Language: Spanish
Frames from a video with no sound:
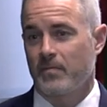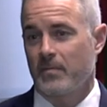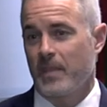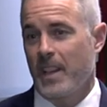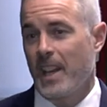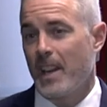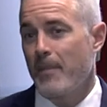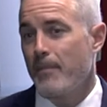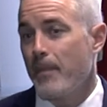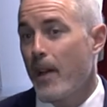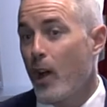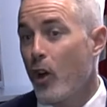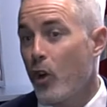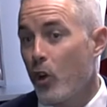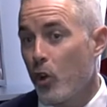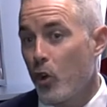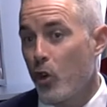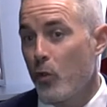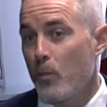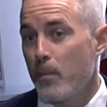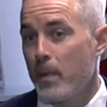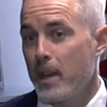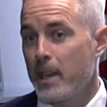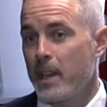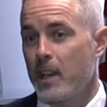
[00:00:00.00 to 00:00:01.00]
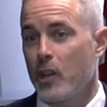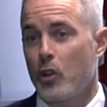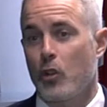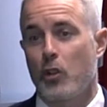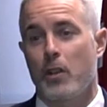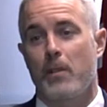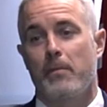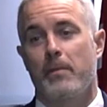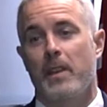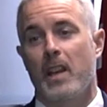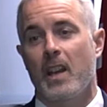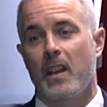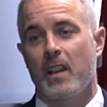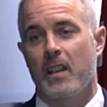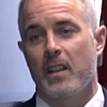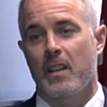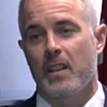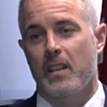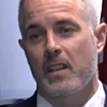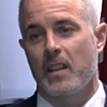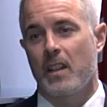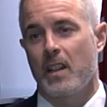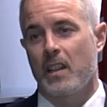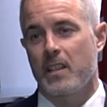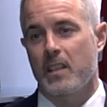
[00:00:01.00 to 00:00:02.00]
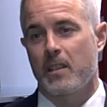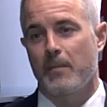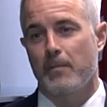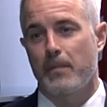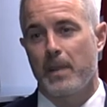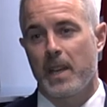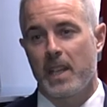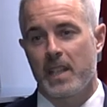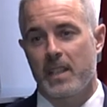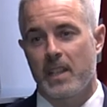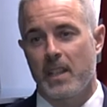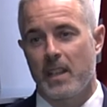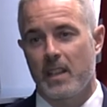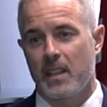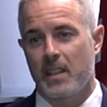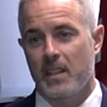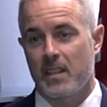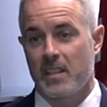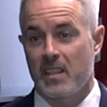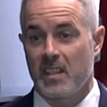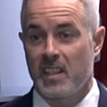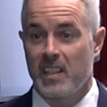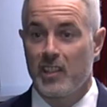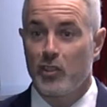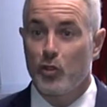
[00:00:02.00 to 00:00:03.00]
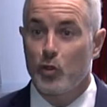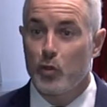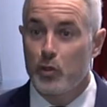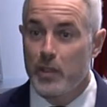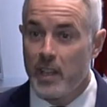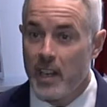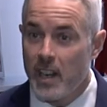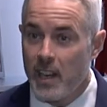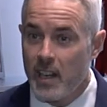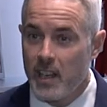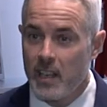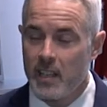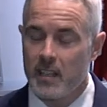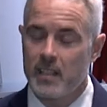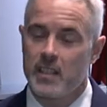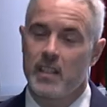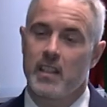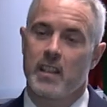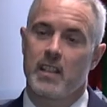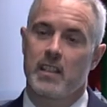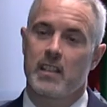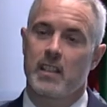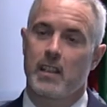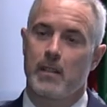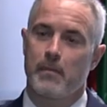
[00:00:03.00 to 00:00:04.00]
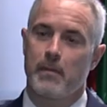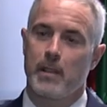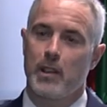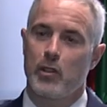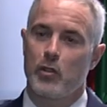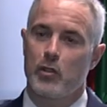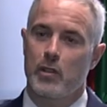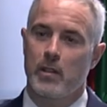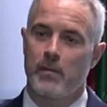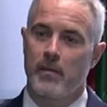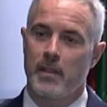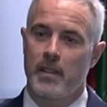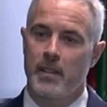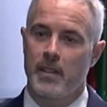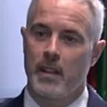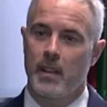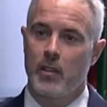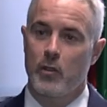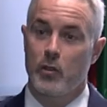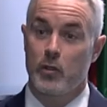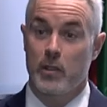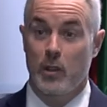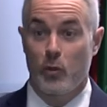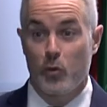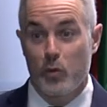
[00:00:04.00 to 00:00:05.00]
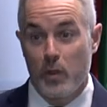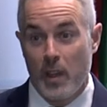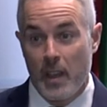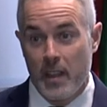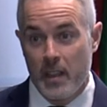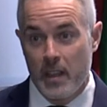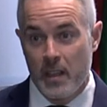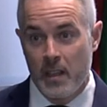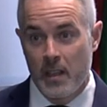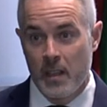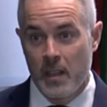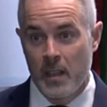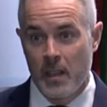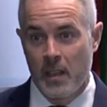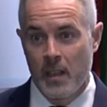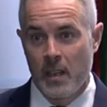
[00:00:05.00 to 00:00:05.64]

el mejor compañero de viaje de las empresas industriales y de servicios avanzados de Euskadi